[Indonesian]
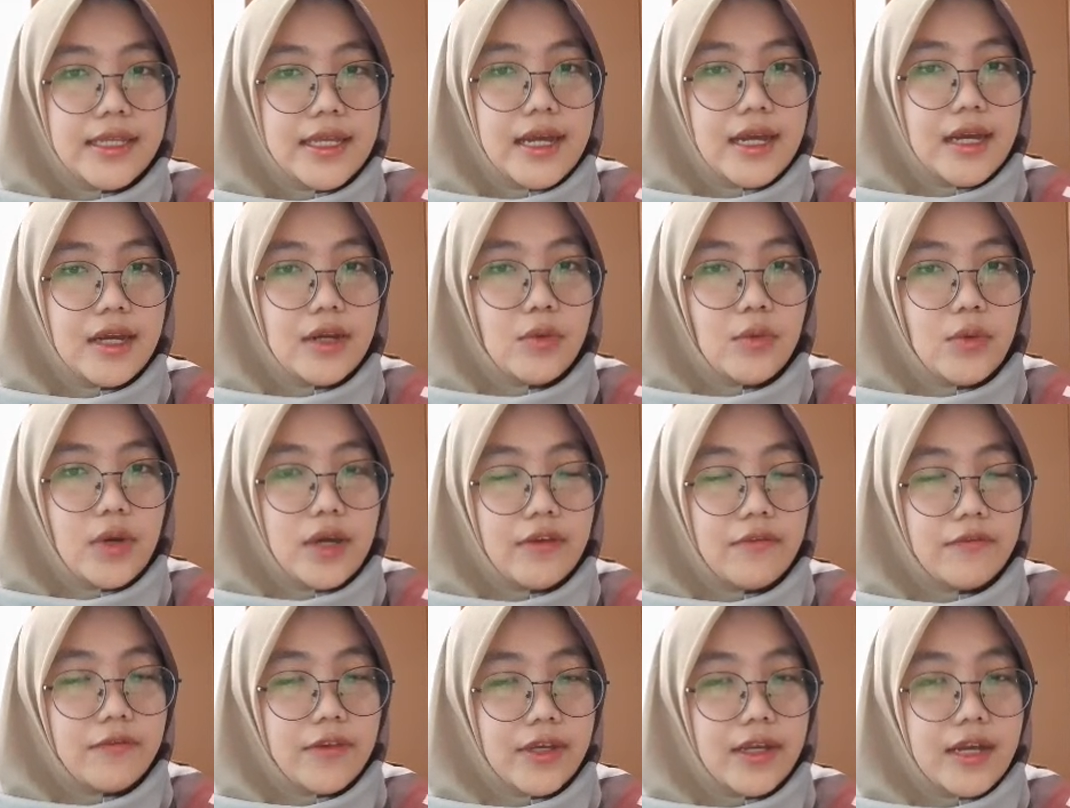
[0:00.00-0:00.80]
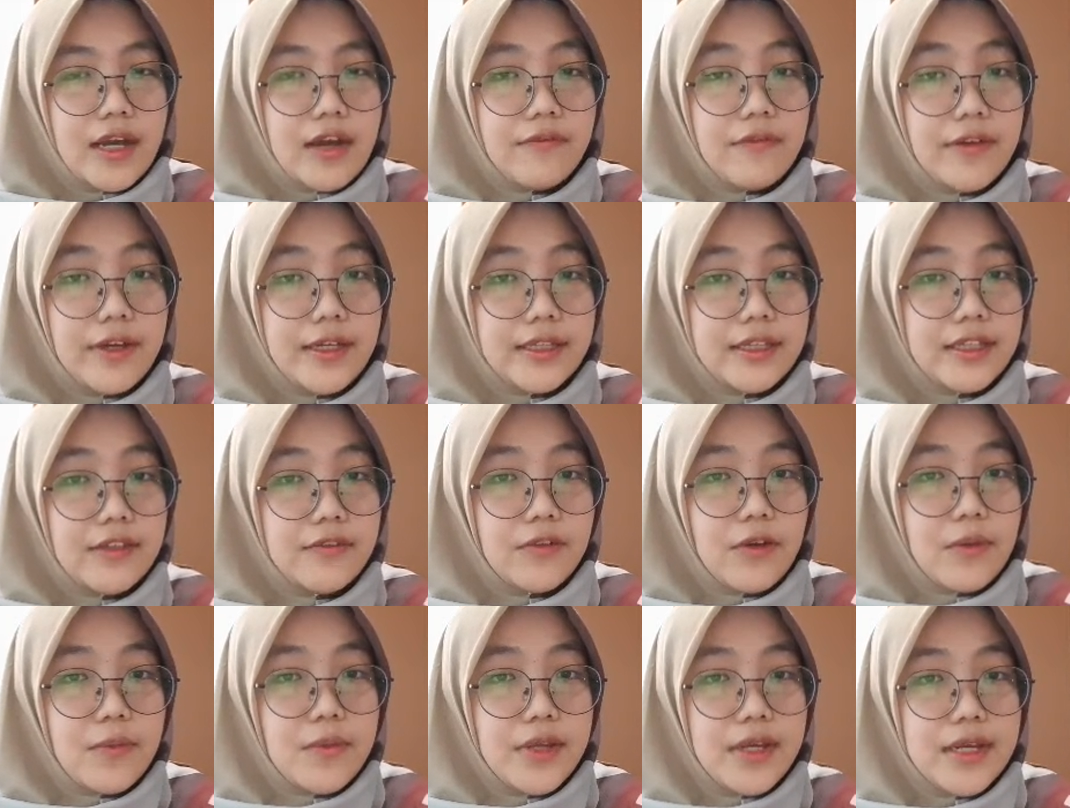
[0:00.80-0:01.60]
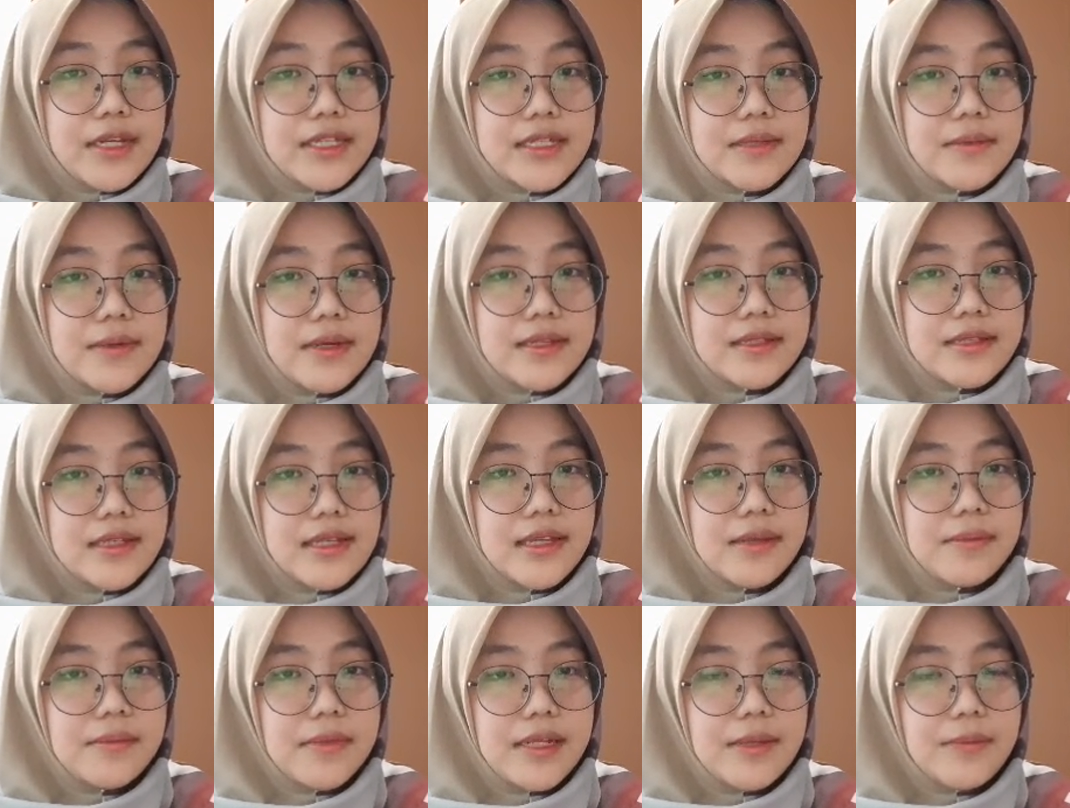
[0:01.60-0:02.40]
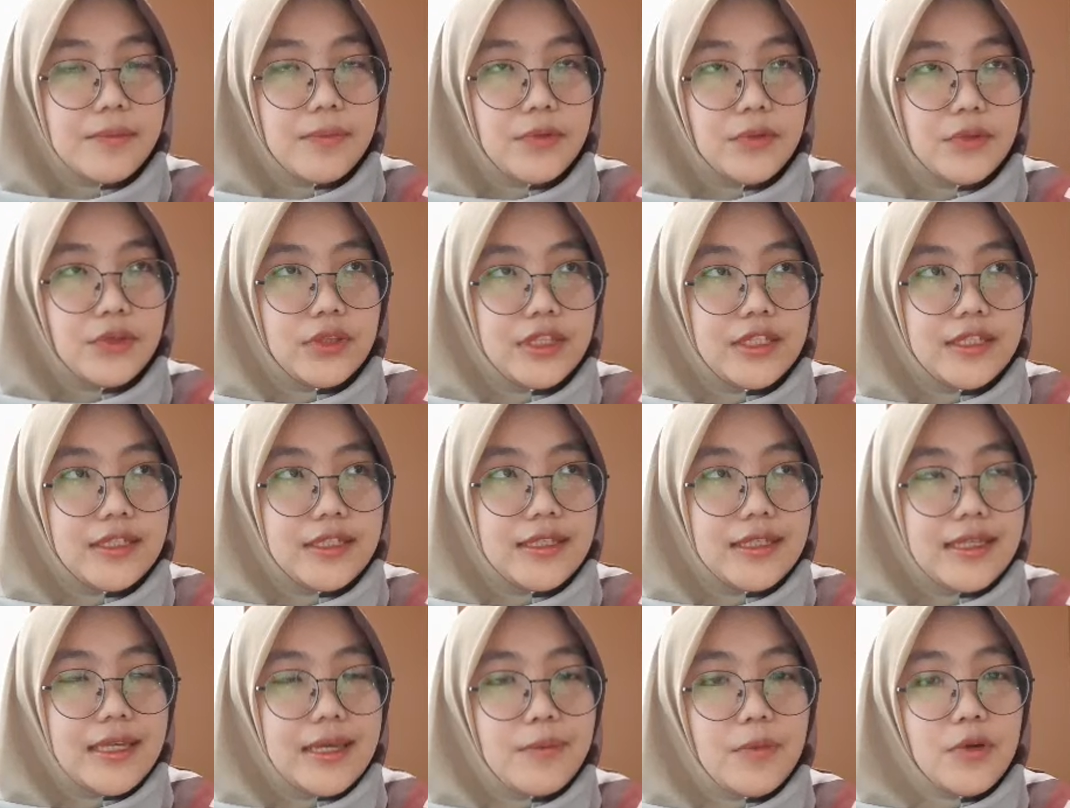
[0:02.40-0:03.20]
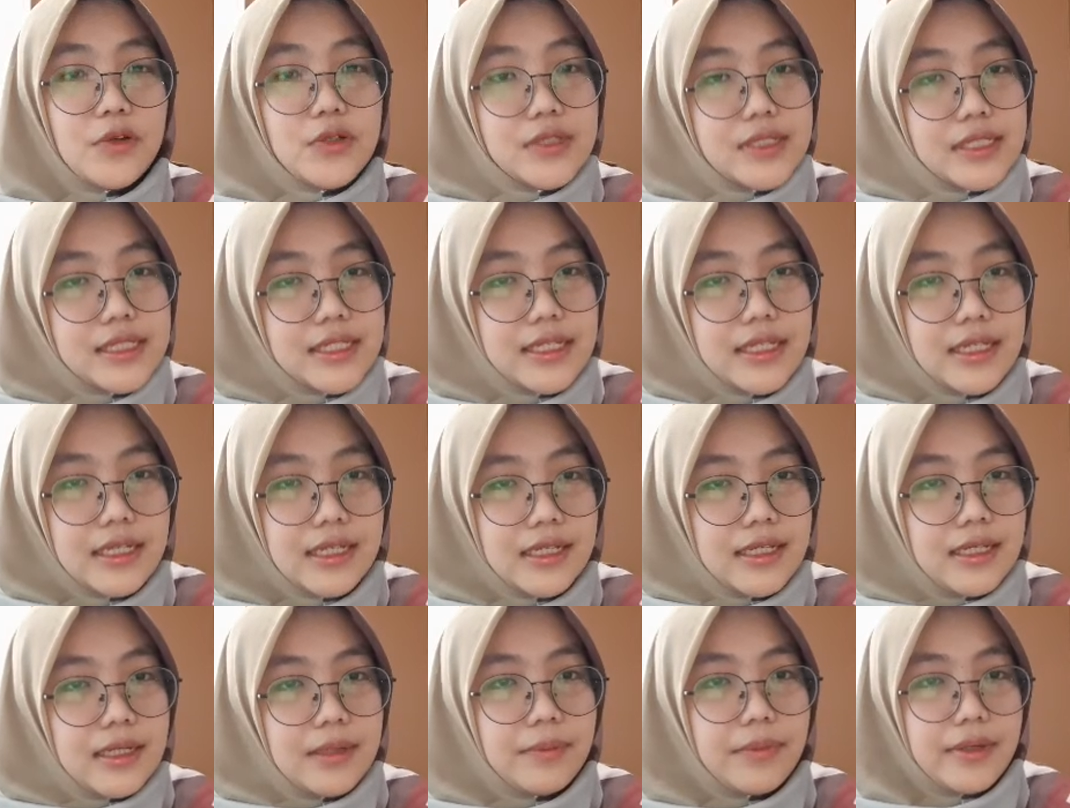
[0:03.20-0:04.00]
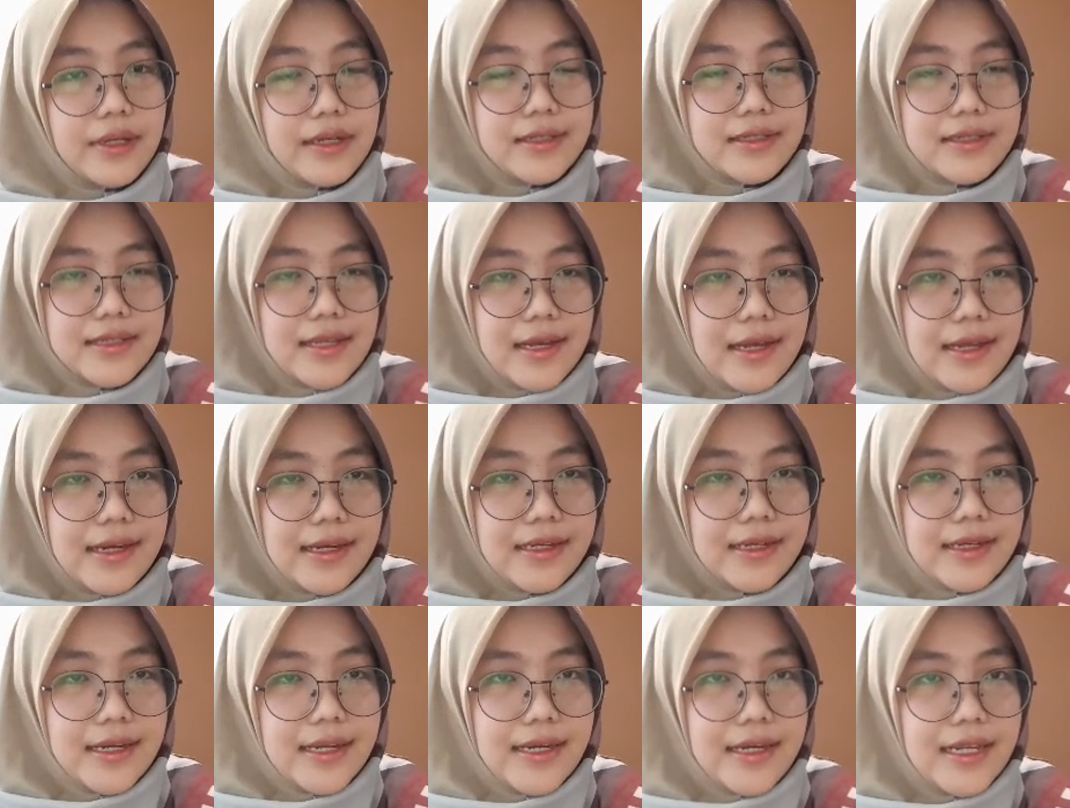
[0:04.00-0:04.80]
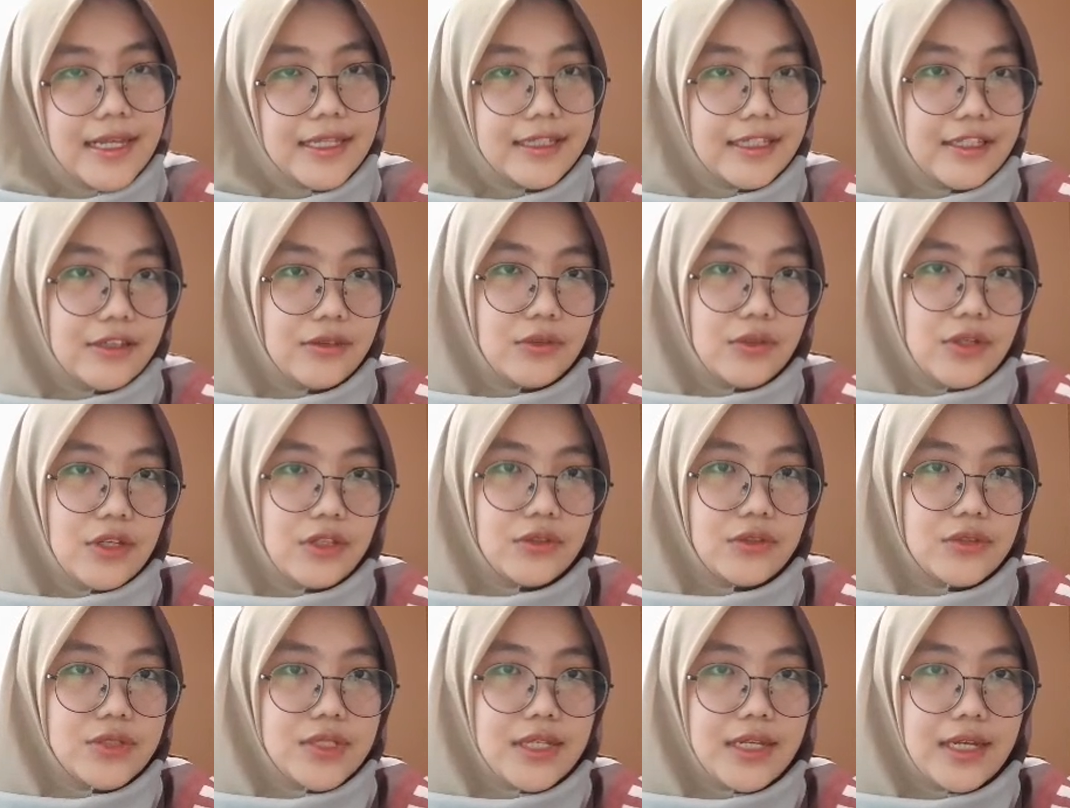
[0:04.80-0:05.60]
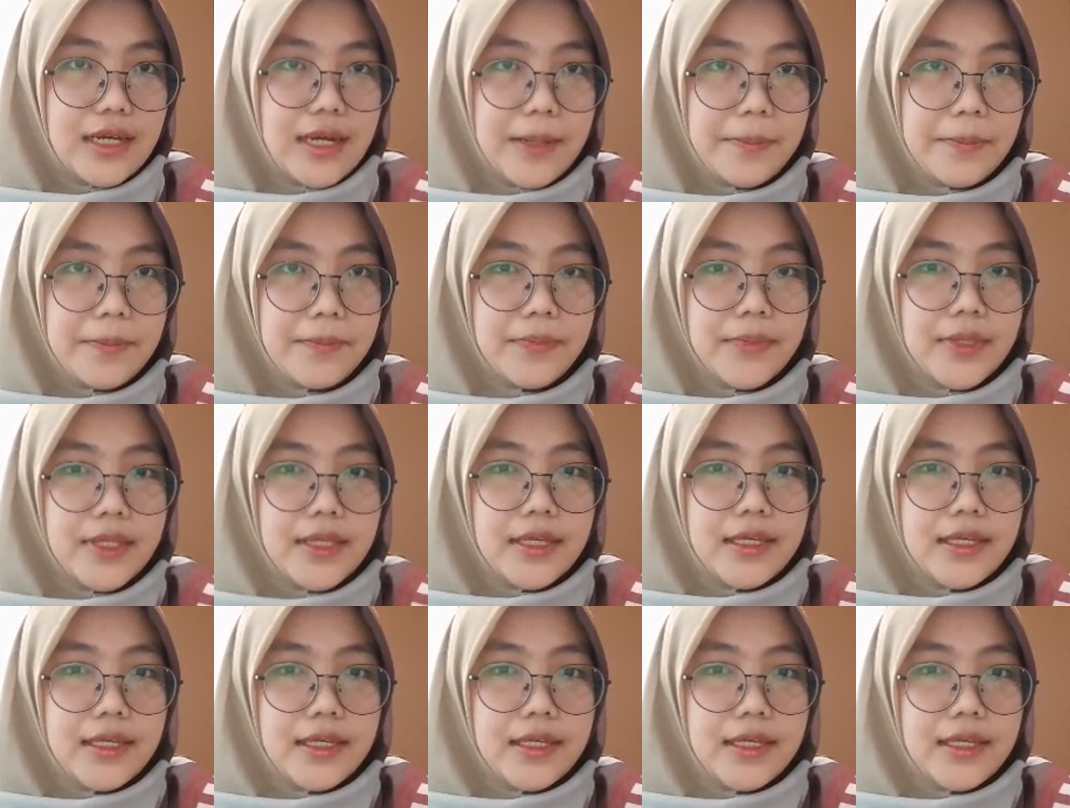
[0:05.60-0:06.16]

Yang kedua, efek afektif komunikasi massa yang meliputi emosi, perasaan, dan attitude atau sikap.